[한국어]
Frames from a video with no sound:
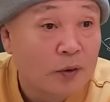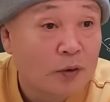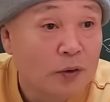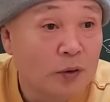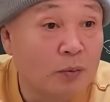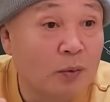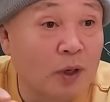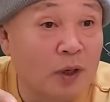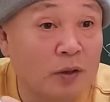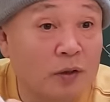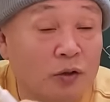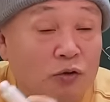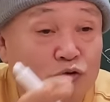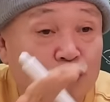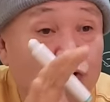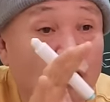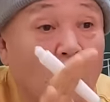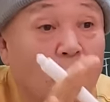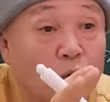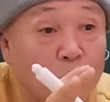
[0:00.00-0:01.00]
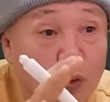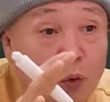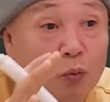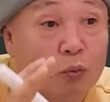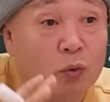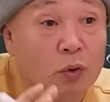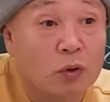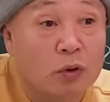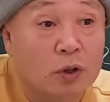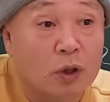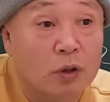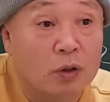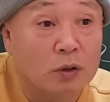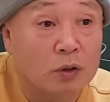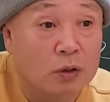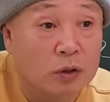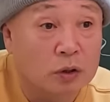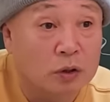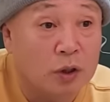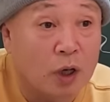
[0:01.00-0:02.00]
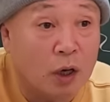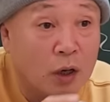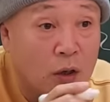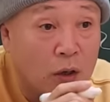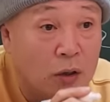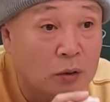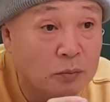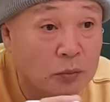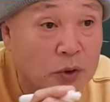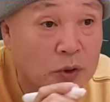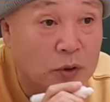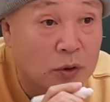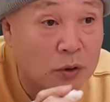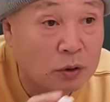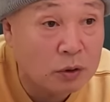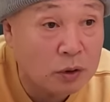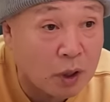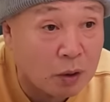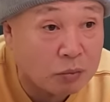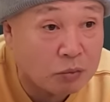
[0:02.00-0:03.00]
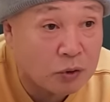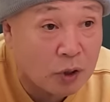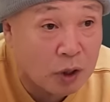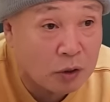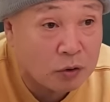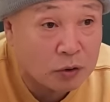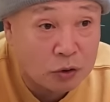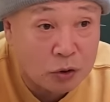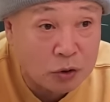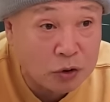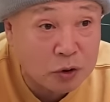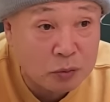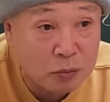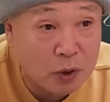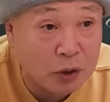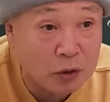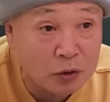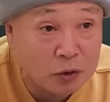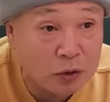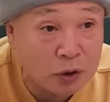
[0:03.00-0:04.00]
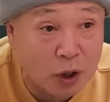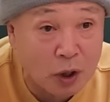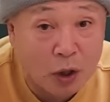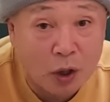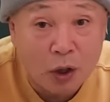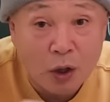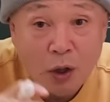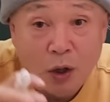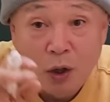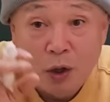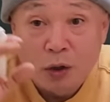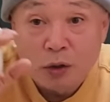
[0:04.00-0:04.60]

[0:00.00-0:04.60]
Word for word: 넘어갔는데, 중학교 공부할 때는 그냥 하면 하는가 보다 해서 열심히 했는데,